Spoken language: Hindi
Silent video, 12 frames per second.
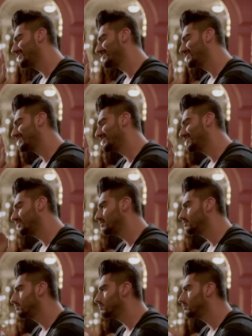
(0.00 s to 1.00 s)
You're फुल ऑफ
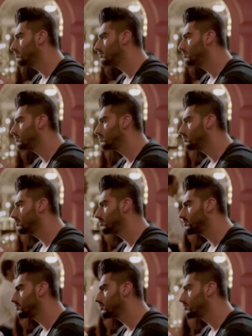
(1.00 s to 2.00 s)
शिट
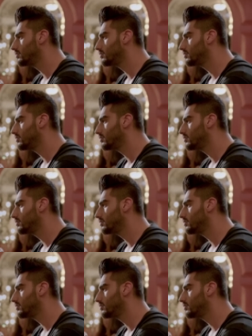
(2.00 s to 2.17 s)
तेरा